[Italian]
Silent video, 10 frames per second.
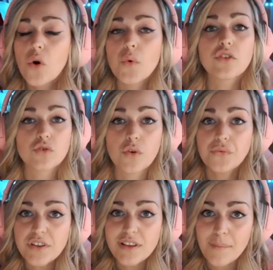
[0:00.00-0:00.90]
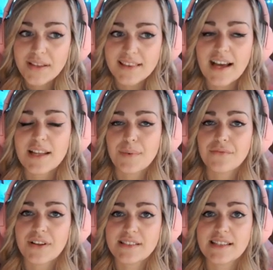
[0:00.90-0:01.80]
Quindi sono fondamentali per
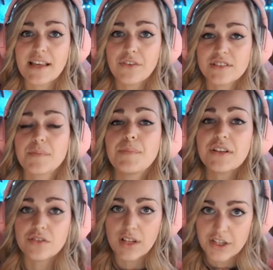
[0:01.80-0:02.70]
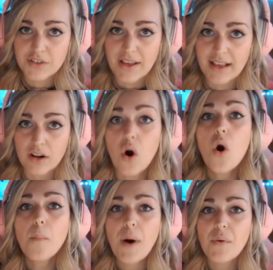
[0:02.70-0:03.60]
far sì che i vostri personaggi vengano
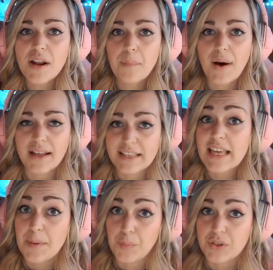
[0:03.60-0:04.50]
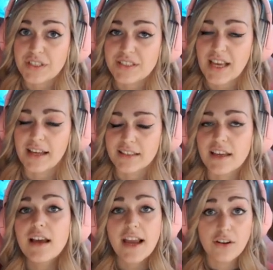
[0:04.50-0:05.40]
power uppati e potenziati,
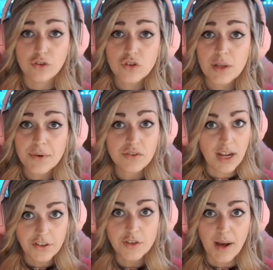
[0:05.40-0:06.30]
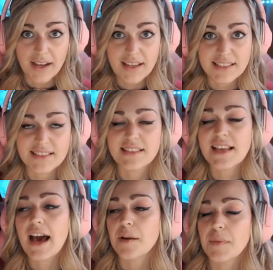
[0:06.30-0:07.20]
e non solo i personaggi ma anche le stesse
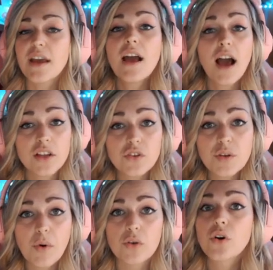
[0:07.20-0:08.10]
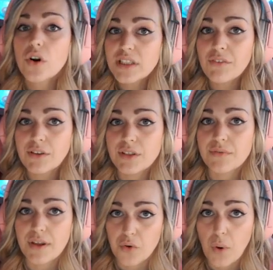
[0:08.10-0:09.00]
armi. Ad ogni modo, cosa voglio
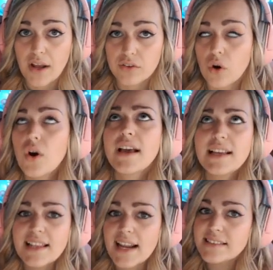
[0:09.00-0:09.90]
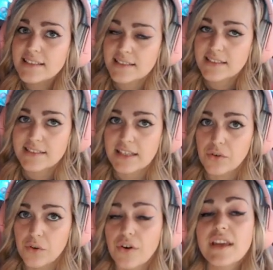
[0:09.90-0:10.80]
dirvi a riguardo? Che le resine si
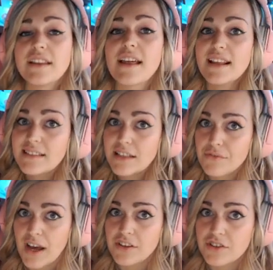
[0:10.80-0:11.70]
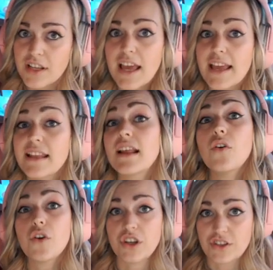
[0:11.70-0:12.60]
distinguono in resini fragili e in
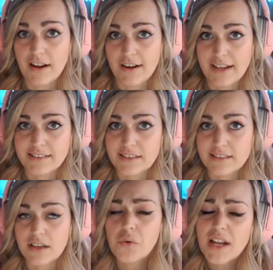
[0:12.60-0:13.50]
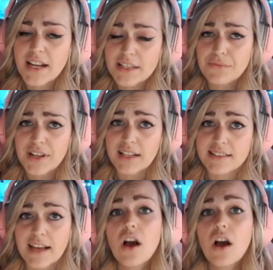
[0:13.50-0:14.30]
Original Resins. Qual è la differenza?